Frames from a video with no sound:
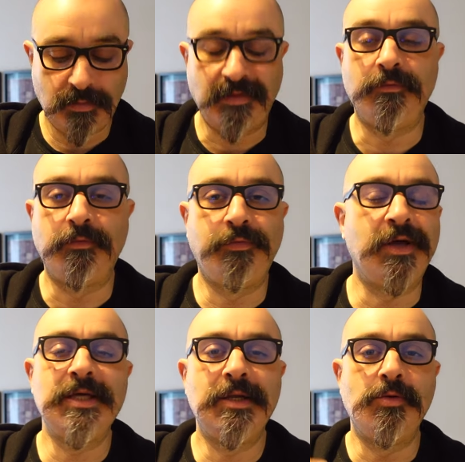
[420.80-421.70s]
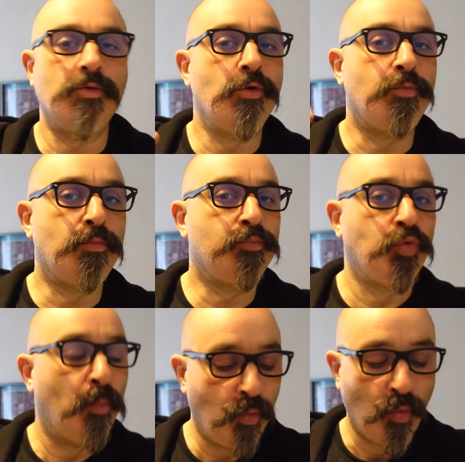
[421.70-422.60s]
vous voyez le
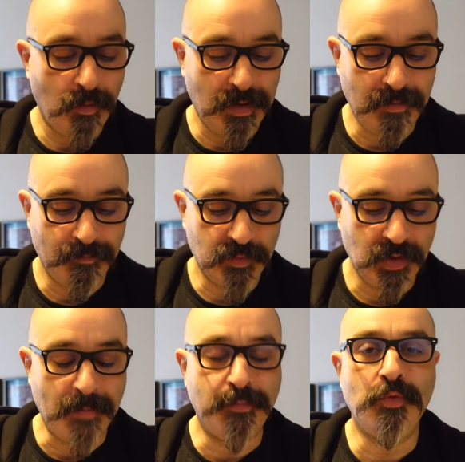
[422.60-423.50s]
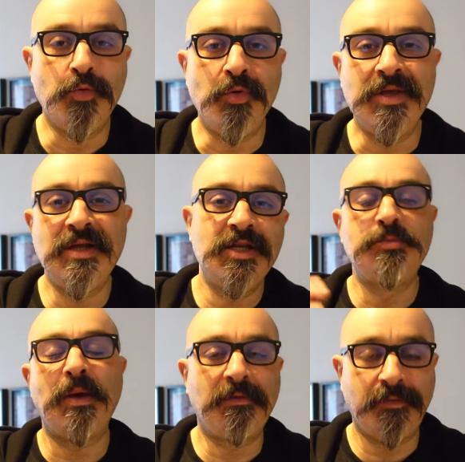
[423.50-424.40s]
topo, hein, un peu le
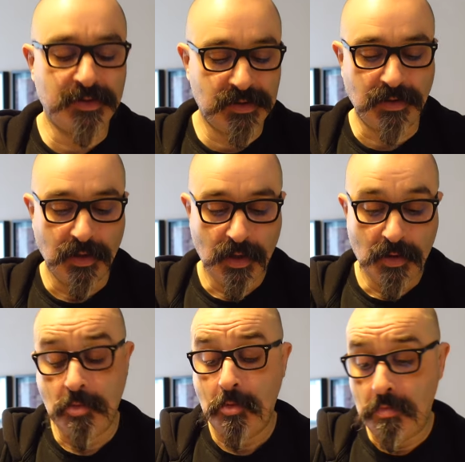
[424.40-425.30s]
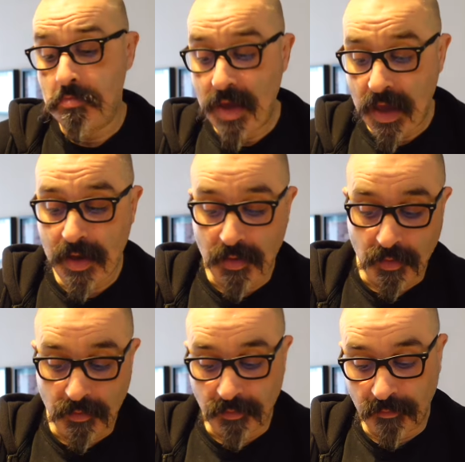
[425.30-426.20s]
English breakfast, mais euh,
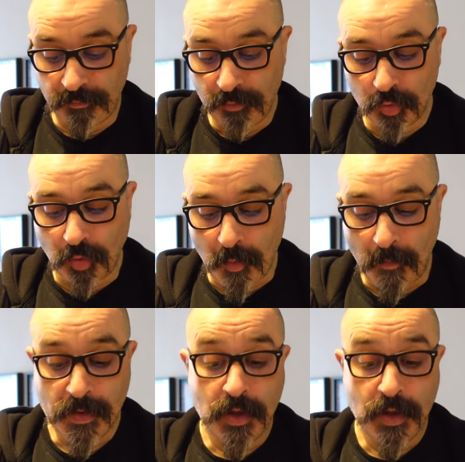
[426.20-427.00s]
vu autrement.